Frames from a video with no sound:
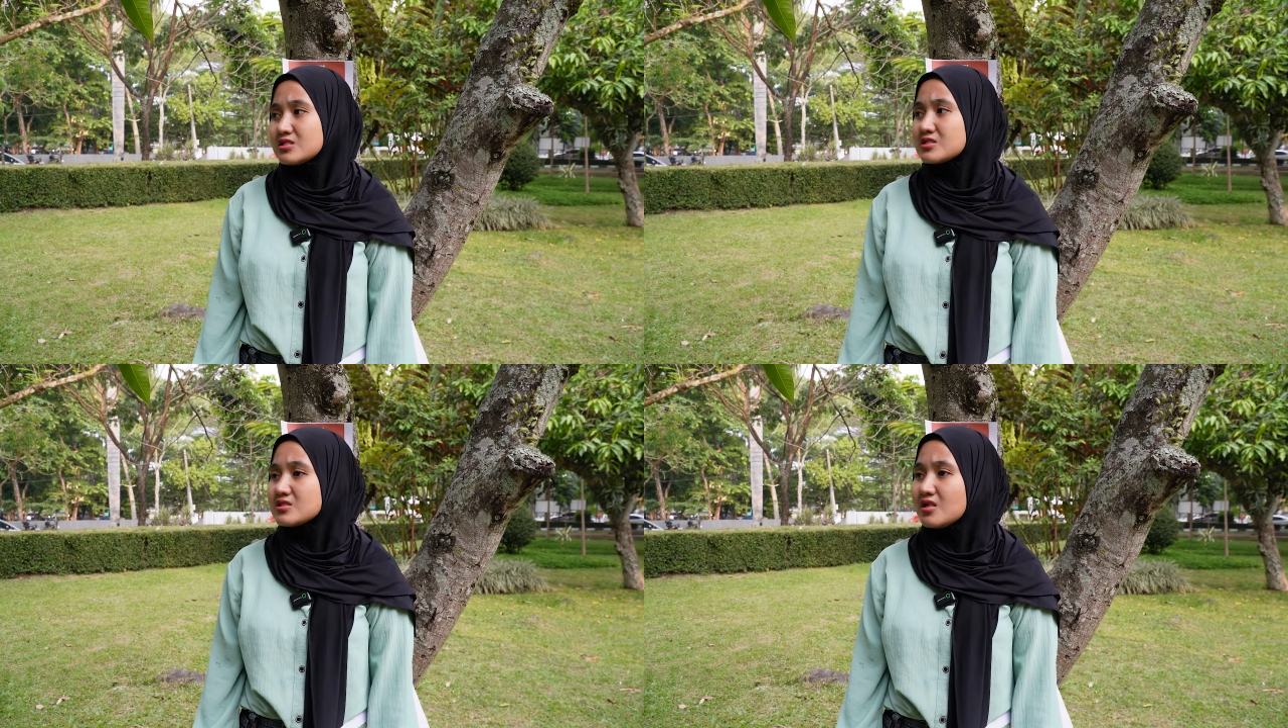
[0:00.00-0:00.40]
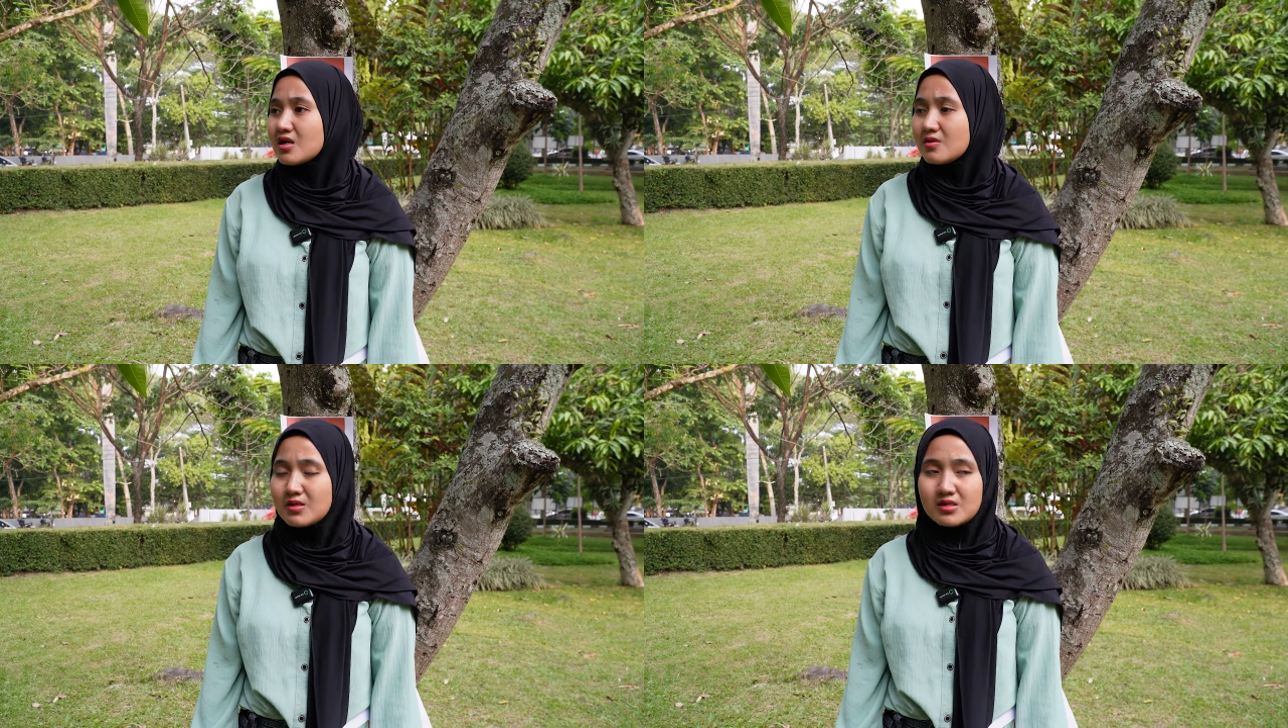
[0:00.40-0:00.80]
nyesel
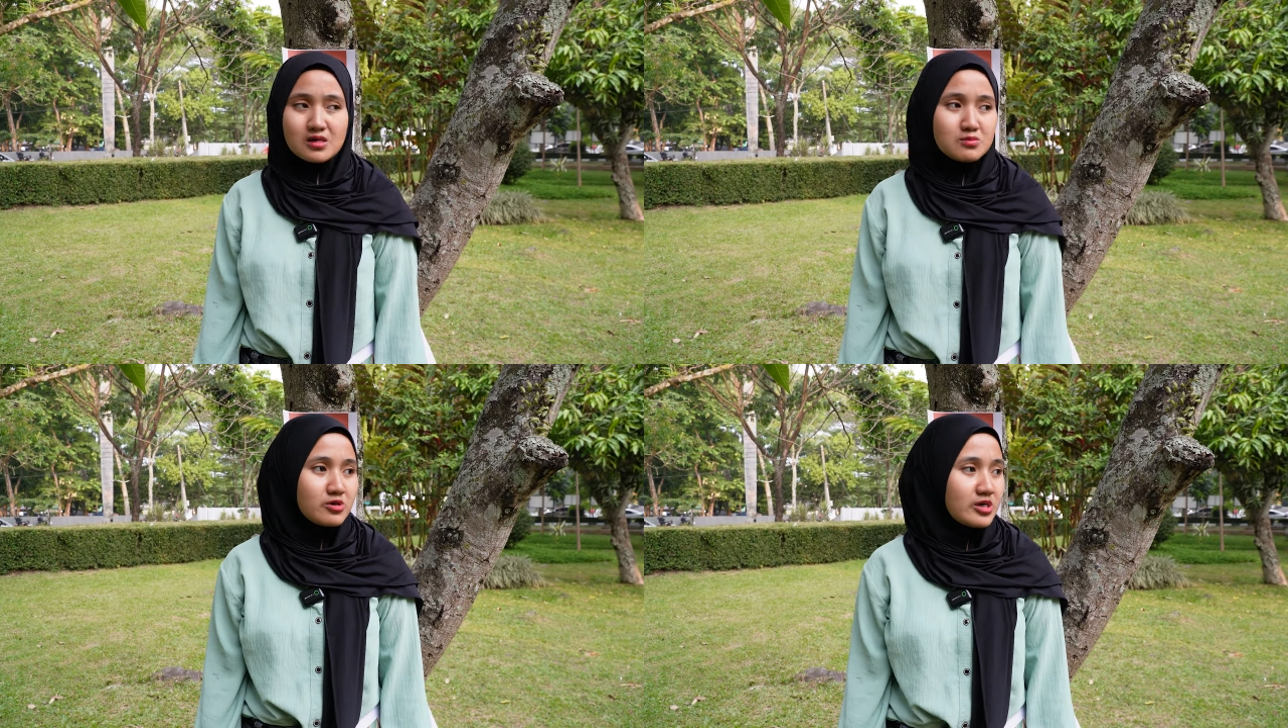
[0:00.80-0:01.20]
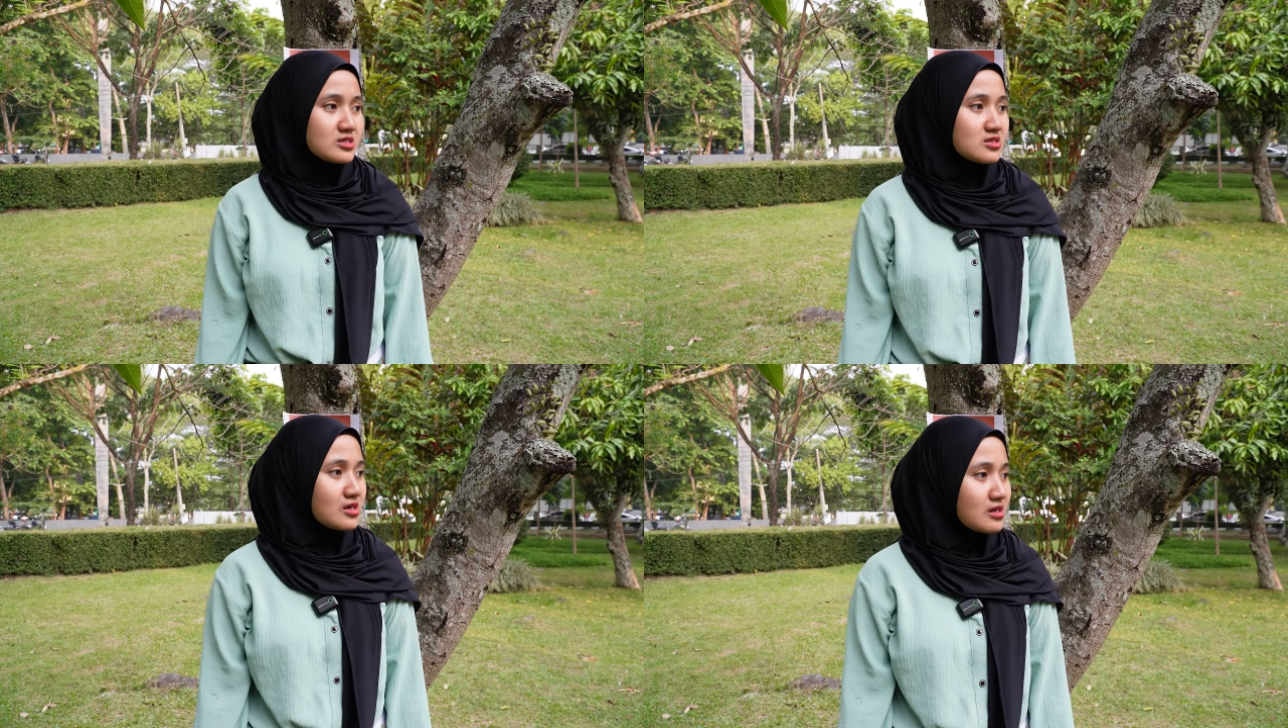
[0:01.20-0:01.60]
nggak beliin kamu
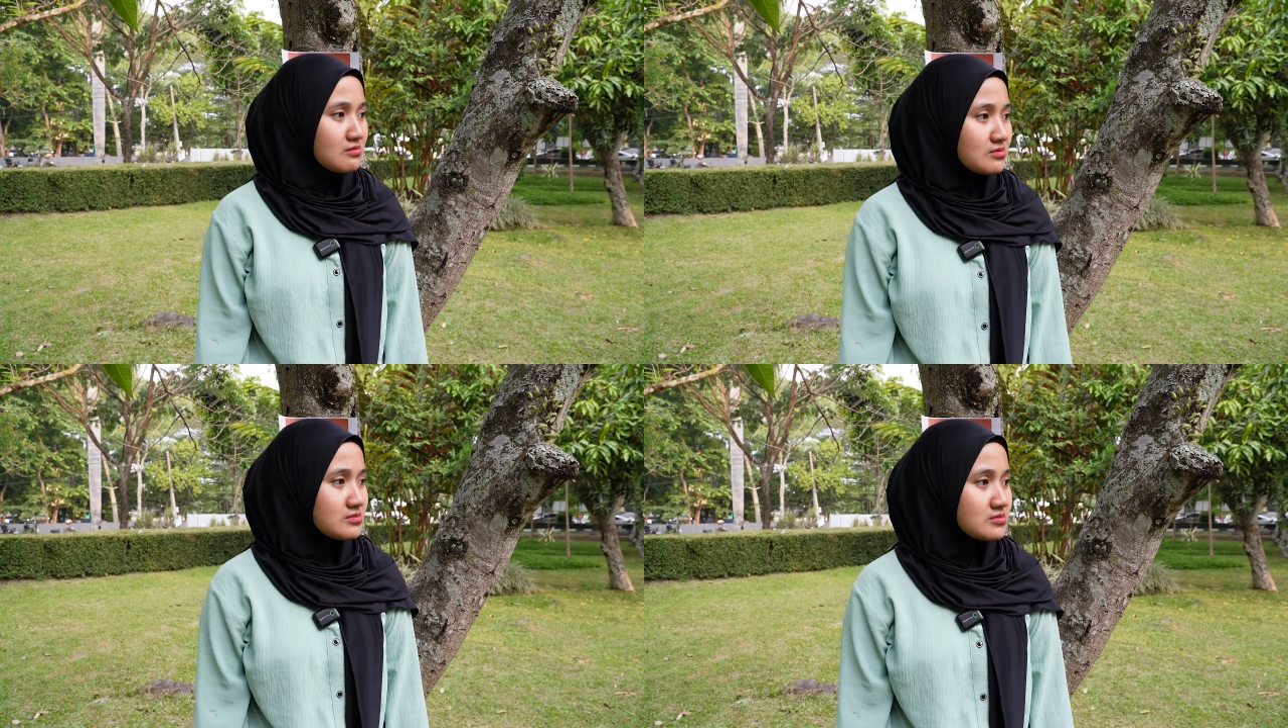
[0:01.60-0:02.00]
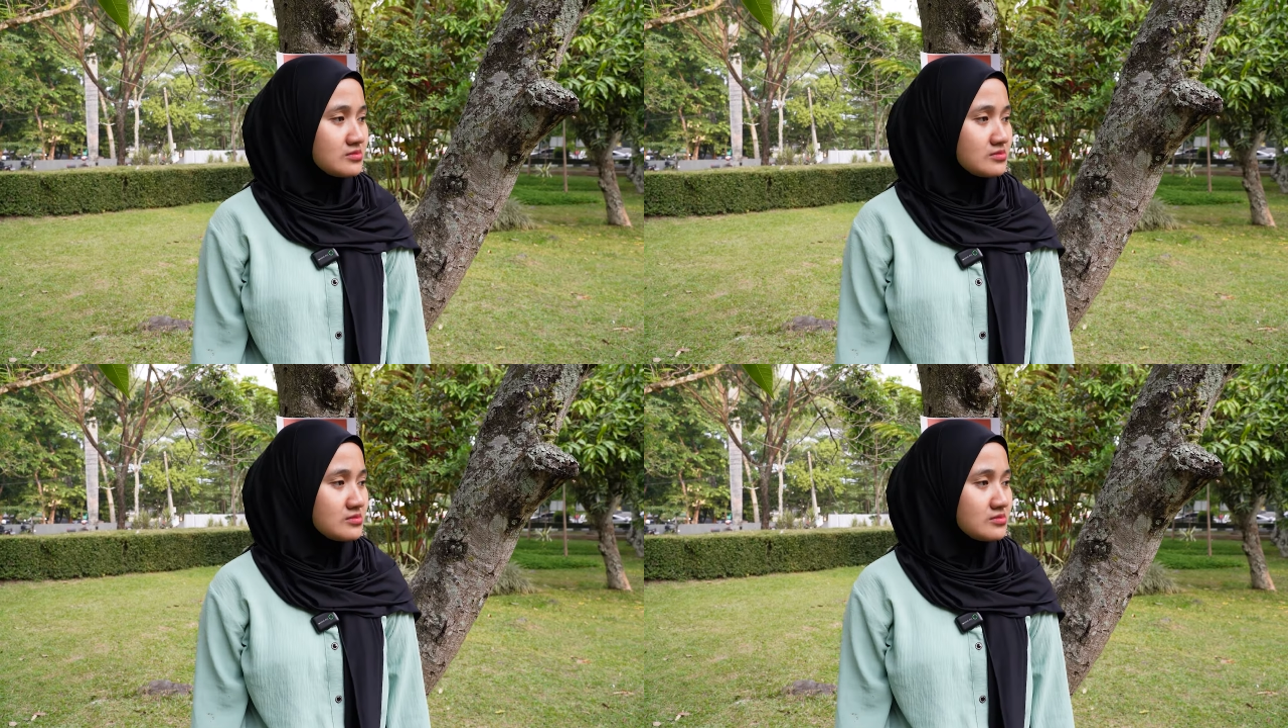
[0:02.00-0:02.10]
es krim